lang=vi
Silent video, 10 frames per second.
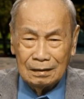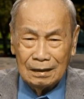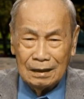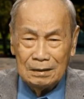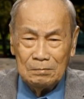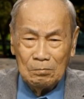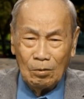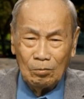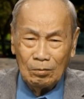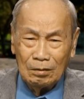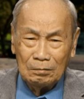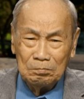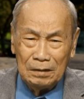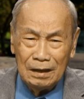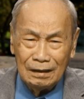chỉ một
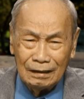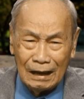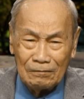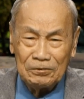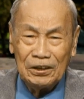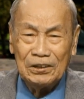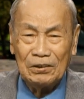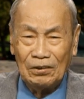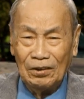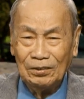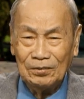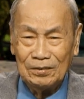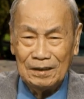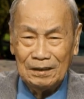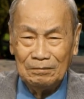miếng cà phê nhỏ thôi
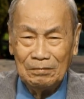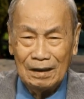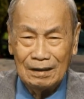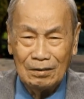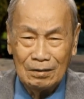để mà